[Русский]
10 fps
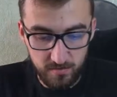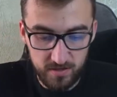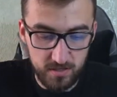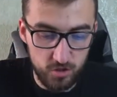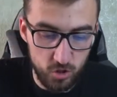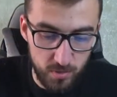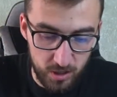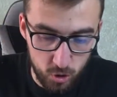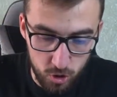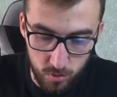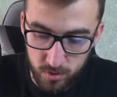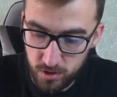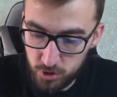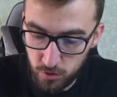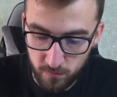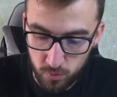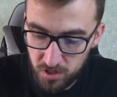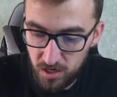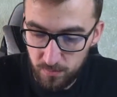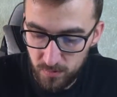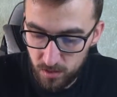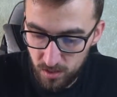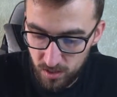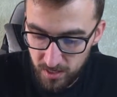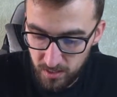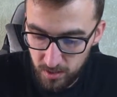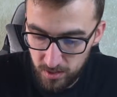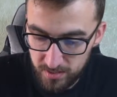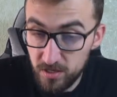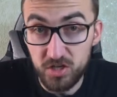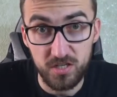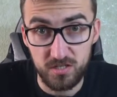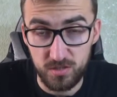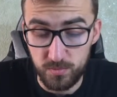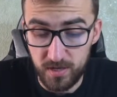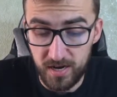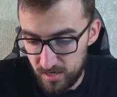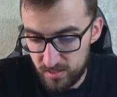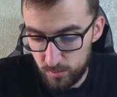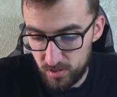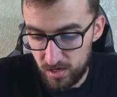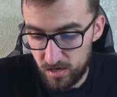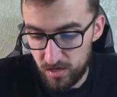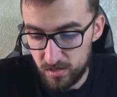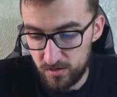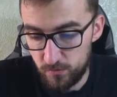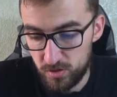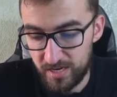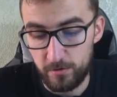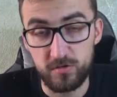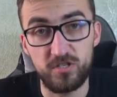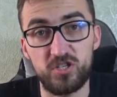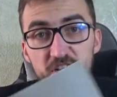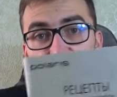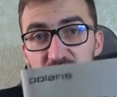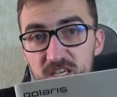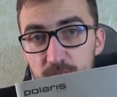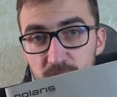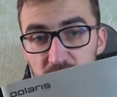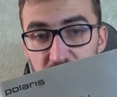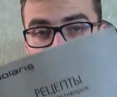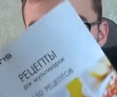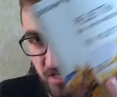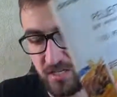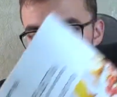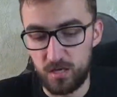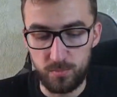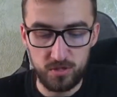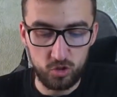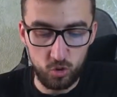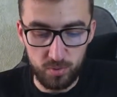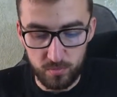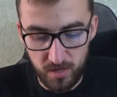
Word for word: давайте еще покажу, что было еще внутри, какие книжки здесь были. Это была вот такая вот книжка рецепта, сейчас к ней приступим.